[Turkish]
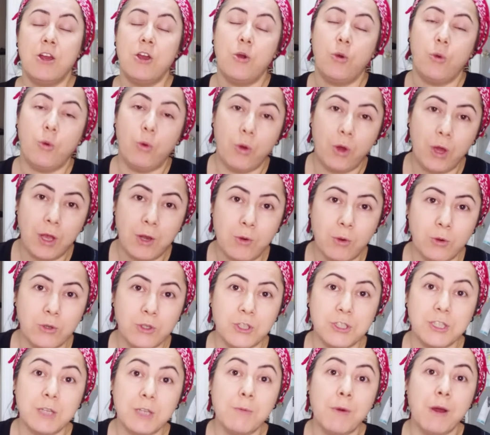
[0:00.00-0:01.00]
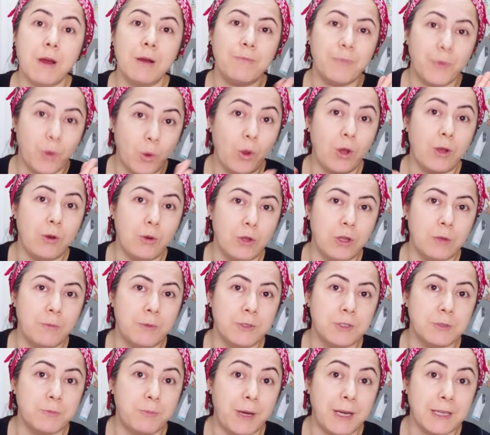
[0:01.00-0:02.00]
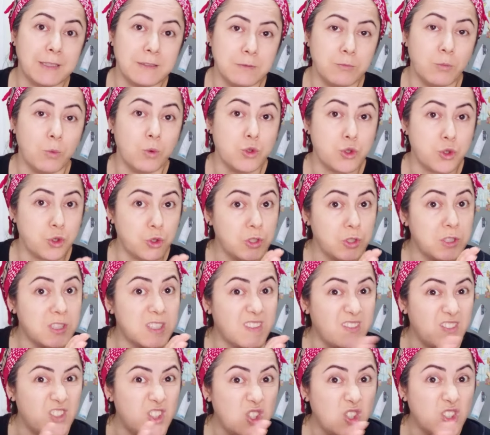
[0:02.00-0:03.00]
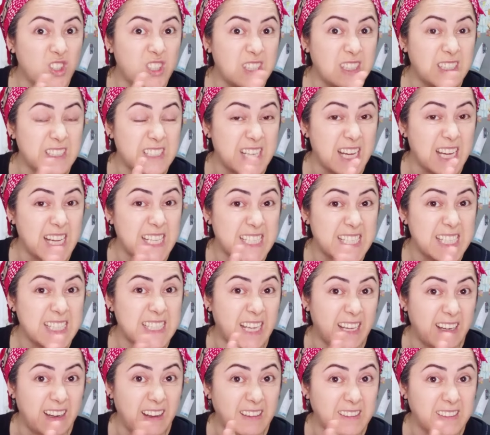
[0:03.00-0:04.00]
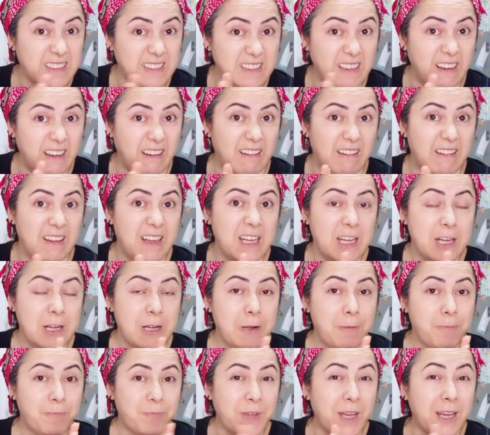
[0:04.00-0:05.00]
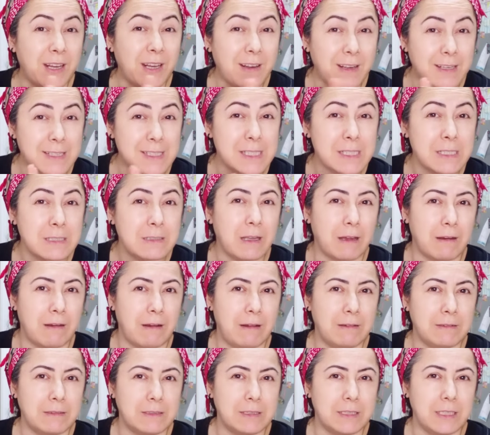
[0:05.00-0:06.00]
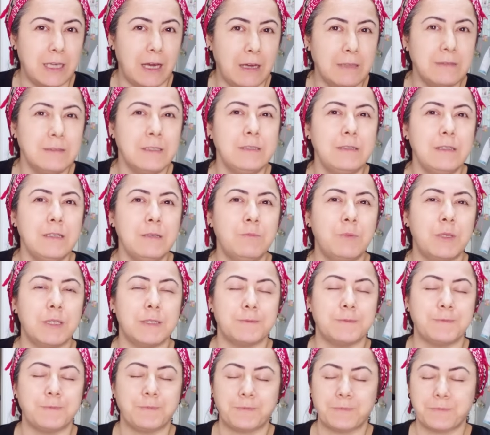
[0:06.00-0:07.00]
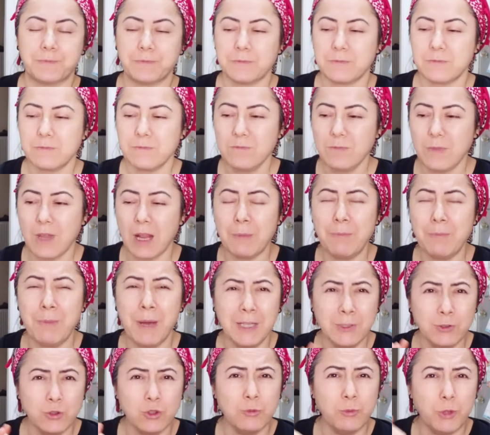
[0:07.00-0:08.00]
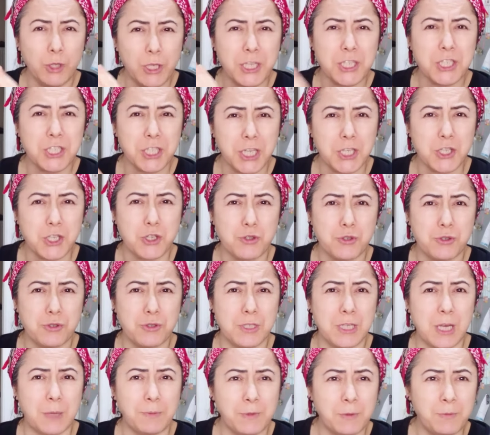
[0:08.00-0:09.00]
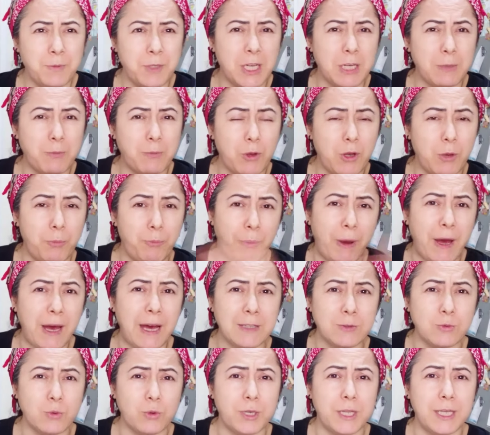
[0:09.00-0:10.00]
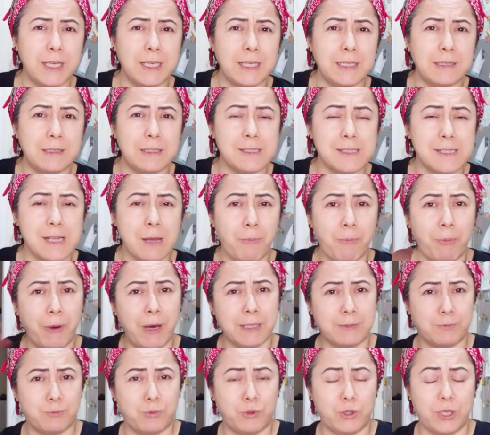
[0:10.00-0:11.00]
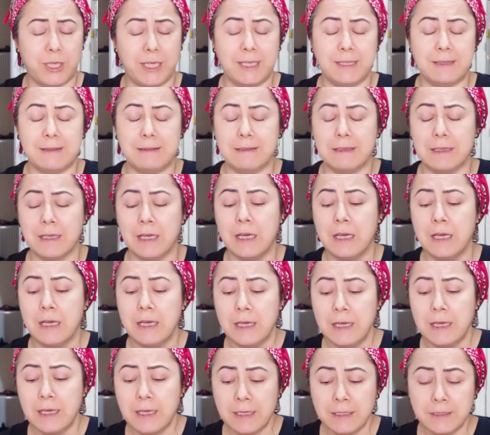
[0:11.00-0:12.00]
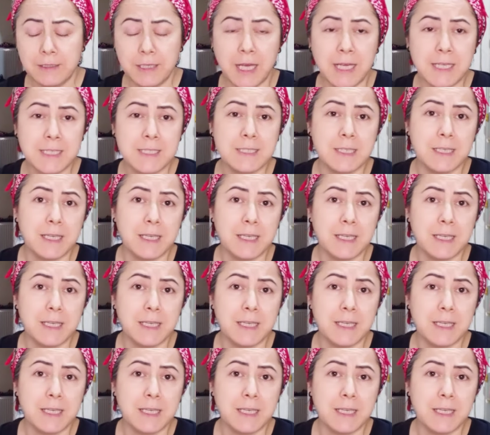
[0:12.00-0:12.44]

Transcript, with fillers: Öyle oluyordu ama öyle olamadı. Baktım o çünkü videonun şeysini daraltıyor. Dakikasını daraltıyor. Anladın mı? Ben de böyle hiç geçişsiz yaptım. Direkt böyle pat oraya gittin sen pat buraya gittin. Neyse